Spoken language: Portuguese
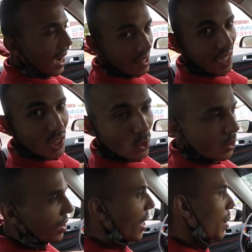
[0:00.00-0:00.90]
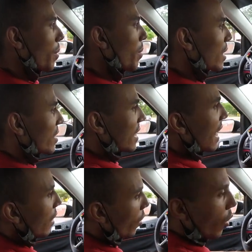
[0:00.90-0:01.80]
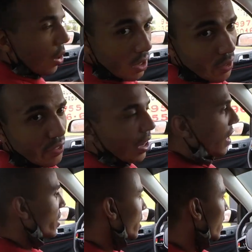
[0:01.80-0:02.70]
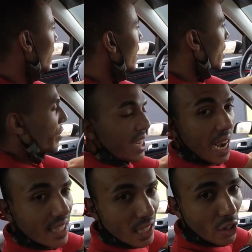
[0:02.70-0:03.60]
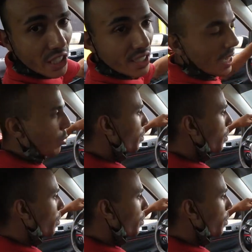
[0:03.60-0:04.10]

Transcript: atrás do trampo, mano. Você é louco, fiote. Feriadão a gente tá